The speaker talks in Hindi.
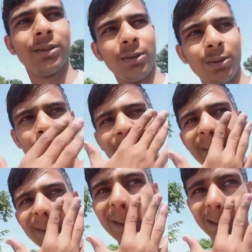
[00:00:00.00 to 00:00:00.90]
तो
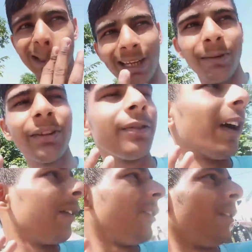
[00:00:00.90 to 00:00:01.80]
अभी
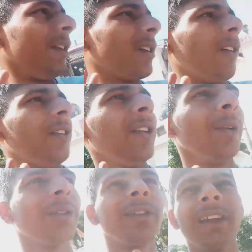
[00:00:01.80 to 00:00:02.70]
सफाई भी नहीं हुई काफ़ी
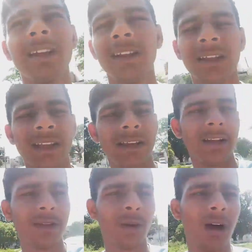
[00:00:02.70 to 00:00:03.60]
दिनों से
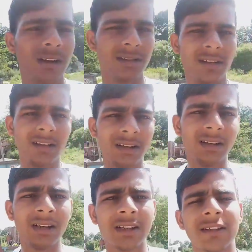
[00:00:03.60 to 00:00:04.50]
नहीं तो हर साल
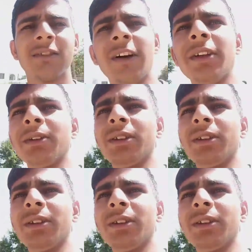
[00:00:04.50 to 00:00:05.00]
सफाई